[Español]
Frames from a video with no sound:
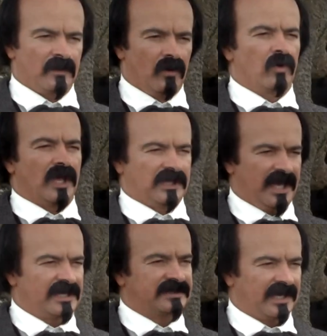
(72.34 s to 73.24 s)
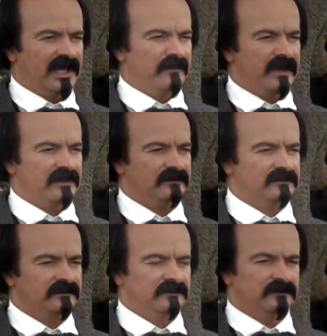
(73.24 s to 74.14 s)
Los que quieran seguirme,
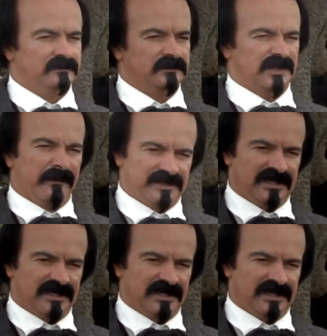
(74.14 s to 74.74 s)
que me